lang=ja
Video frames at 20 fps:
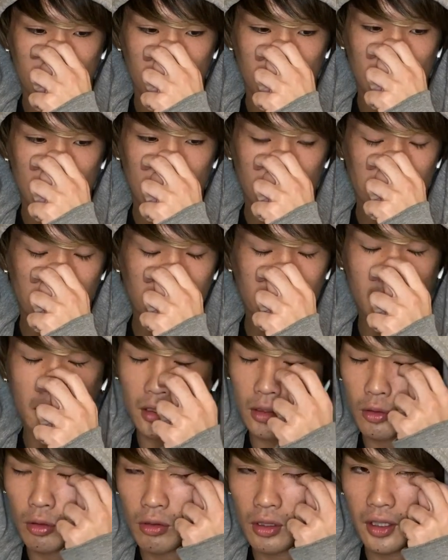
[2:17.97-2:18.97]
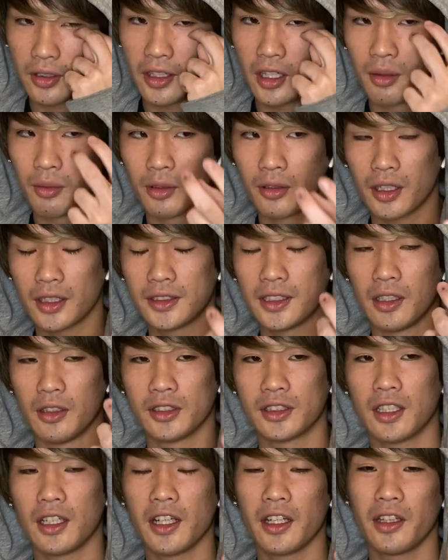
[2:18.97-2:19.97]
えーと、全くここから出るものがゼロ
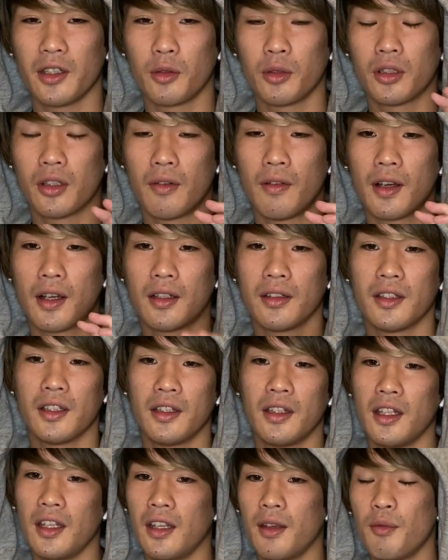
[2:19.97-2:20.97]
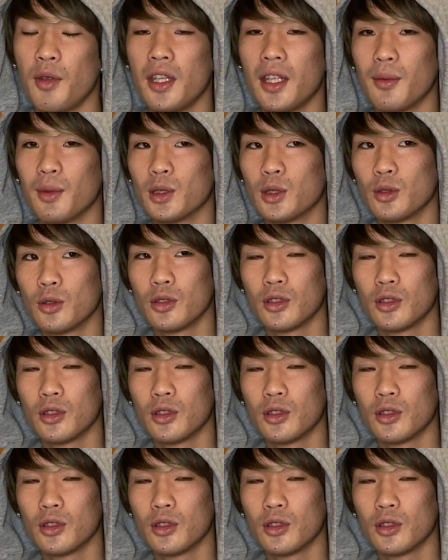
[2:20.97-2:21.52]
じゃないってことは分かっててみんなも想